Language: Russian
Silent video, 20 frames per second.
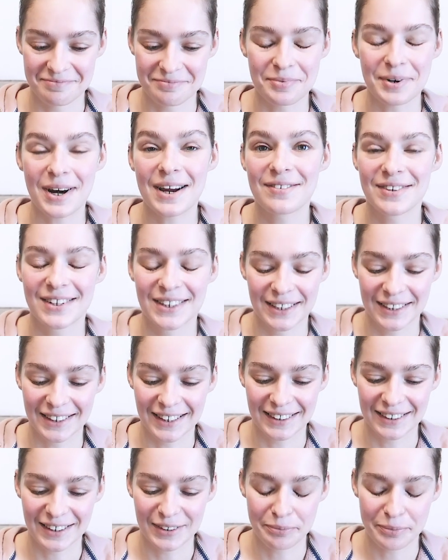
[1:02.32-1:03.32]
правильные
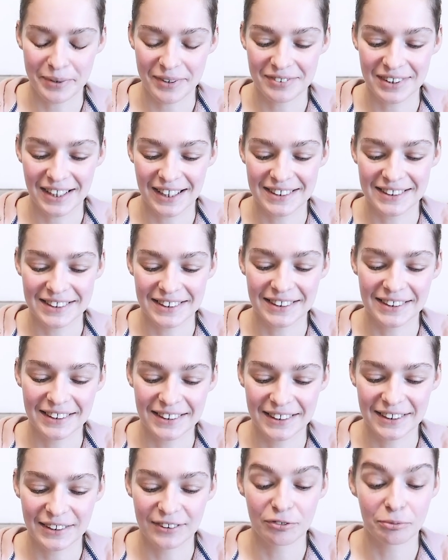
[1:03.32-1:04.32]
надо отправлять.
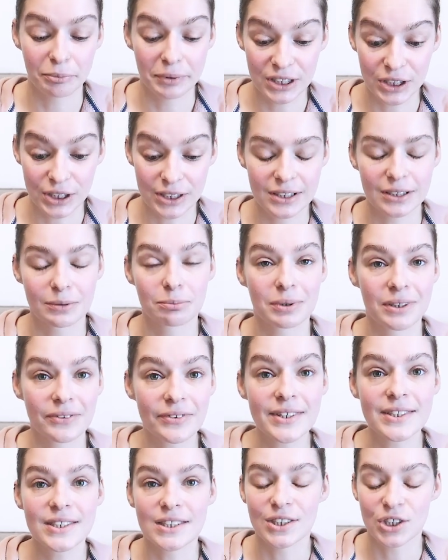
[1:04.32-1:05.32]
И в моей жизни
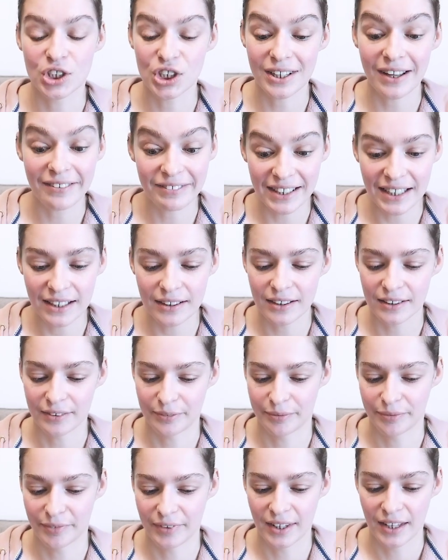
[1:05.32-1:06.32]
появился человек,
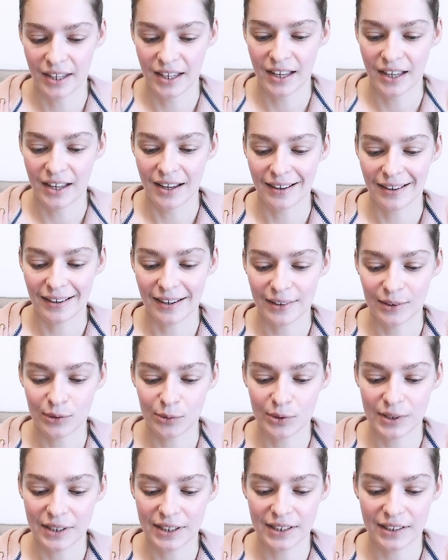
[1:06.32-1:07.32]

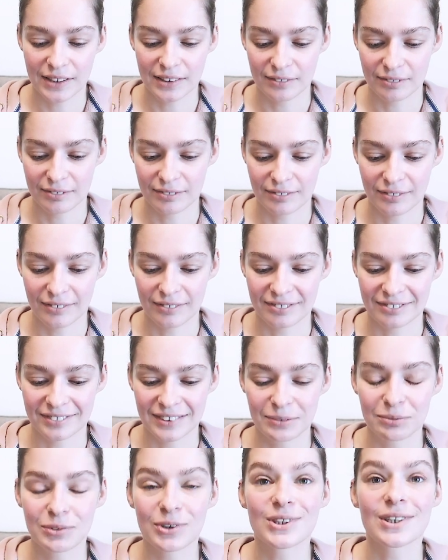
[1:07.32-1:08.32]
который
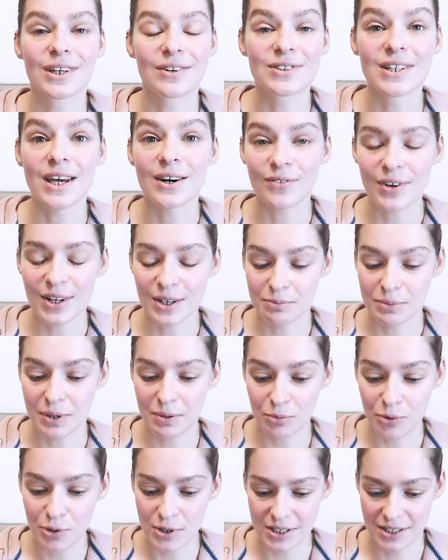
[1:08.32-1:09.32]
немножко взорвал мне
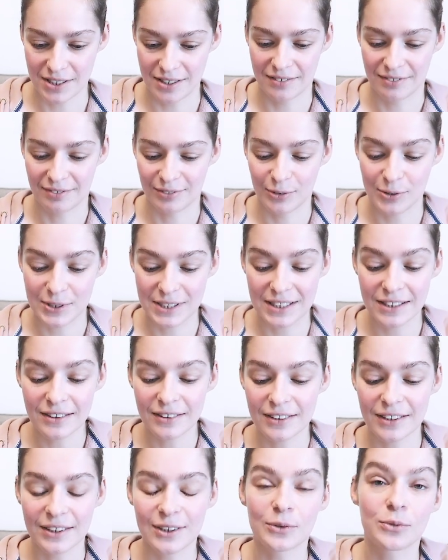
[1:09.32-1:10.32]
мозг, но
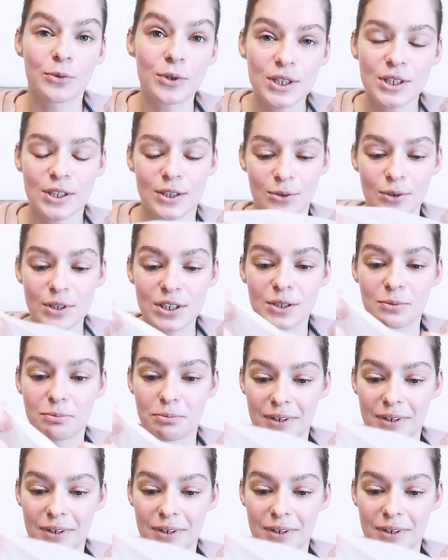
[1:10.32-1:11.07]
сделал это очень-очень